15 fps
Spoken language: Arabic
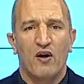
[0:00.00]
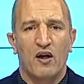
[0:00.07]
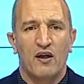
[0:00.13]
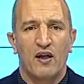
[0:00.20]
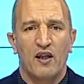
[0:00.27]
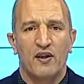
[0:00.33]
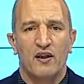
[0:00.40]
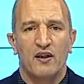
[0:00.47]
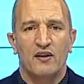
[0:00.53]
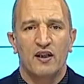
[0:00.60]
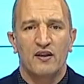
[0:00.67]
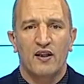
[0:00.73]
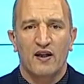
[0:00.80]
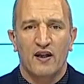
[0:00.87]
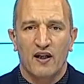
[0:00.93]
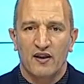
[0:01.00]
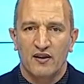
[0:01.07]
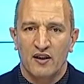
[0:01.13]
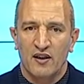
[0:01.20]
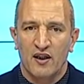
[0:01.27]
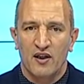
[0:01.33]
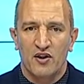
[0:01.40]
الذي تطرقت
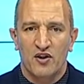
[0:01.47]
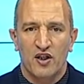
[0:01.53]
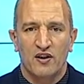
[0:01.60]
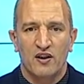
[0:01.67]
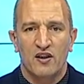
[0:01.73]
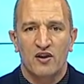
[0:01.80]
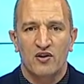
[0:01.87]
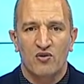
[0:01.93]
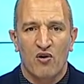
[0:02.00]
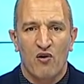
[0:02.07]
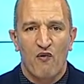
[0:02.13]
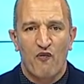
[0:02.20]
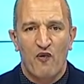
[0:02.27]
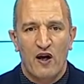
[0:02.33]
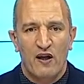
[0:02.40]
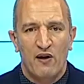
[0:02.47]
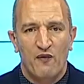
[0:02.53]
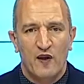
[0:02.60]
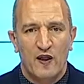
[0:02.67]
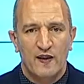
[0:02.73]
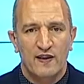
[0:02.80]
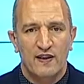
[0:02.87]
إليه جديد الصحف
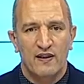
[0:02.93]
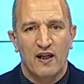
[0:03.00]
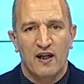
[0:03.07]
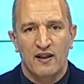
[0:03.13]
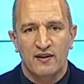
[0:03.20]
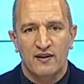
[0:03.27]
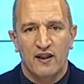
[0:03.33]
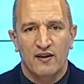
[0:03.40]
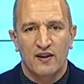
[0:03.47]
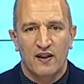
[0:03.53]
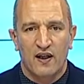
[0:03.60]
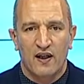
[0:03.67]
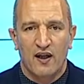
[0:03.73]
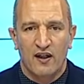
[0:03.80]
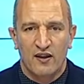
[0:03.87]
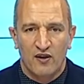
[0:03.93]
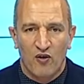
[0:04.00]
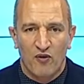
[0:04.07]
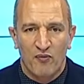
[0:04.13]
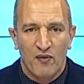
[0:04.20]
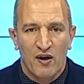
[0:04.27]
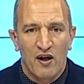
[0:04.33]
الفرنسية الصادرة اليوم